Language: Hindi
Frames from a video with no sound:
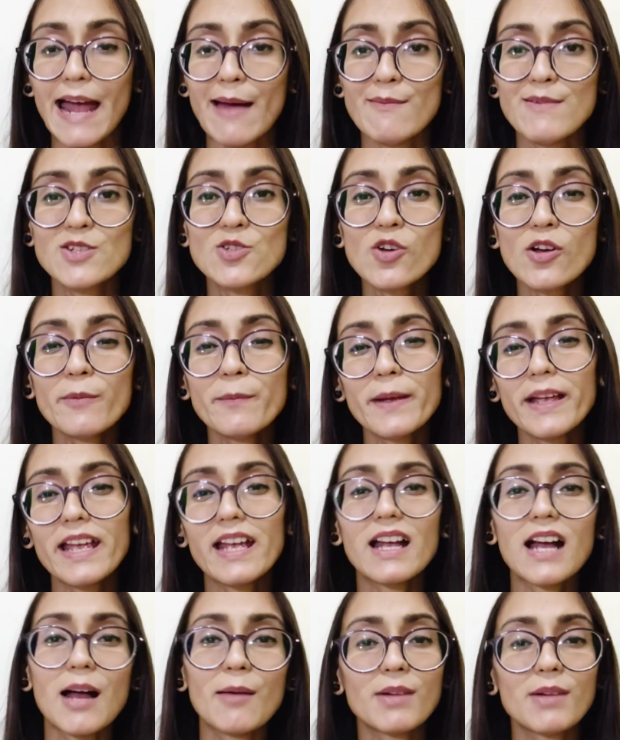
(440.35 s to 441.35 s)
अमेजोन पे
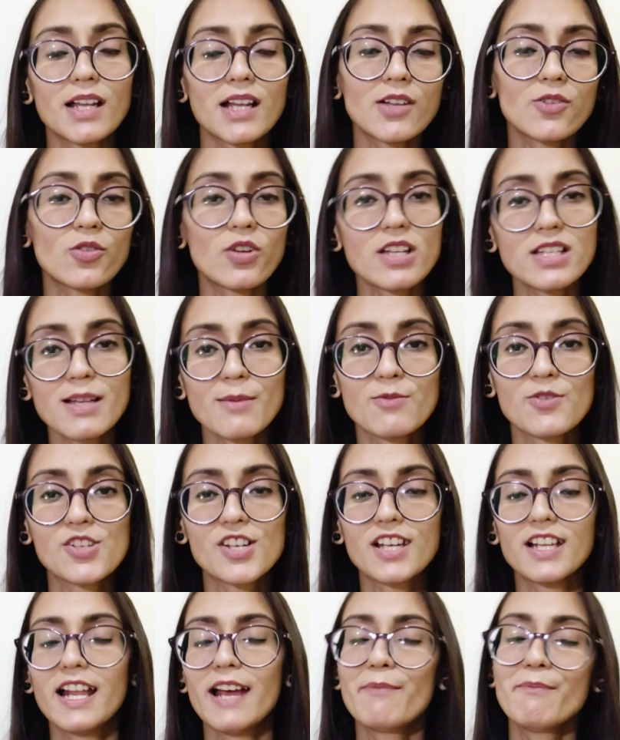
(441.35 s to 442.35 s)
ये काम करना थोड़ा सा
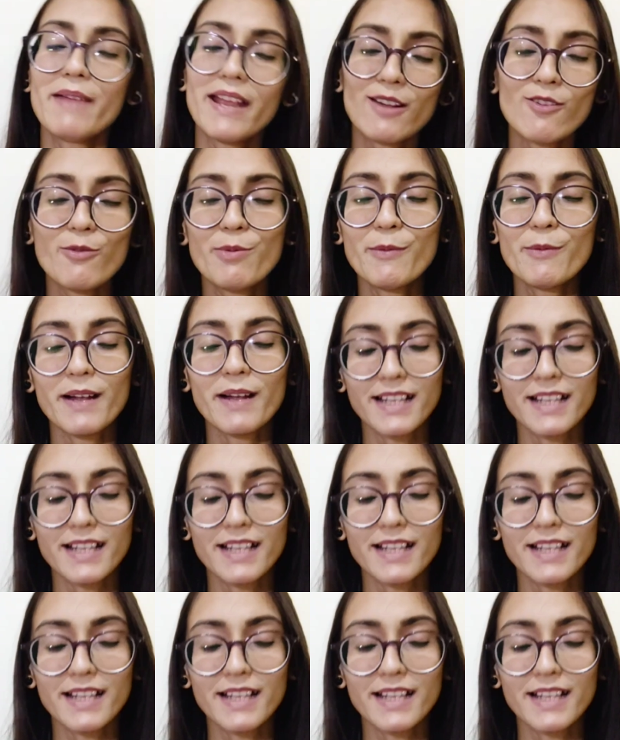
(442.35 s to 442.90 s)
मुश्किल है मेरे को भी